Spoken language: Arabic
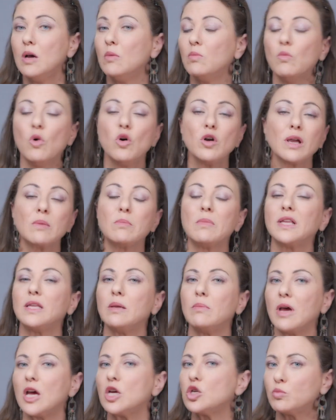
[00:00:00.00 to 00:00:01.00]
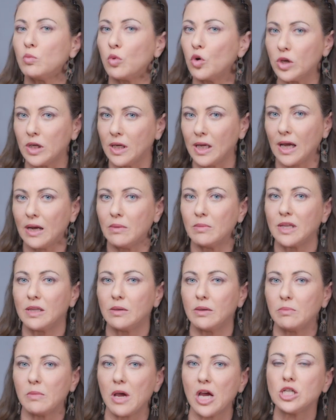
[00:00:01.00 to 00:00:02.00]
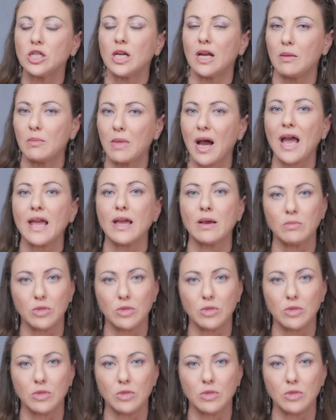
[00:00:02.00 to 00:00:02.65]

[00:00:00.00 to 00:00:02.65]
ممكن ما تبقاش بني يعني ما تبقاش القمحيه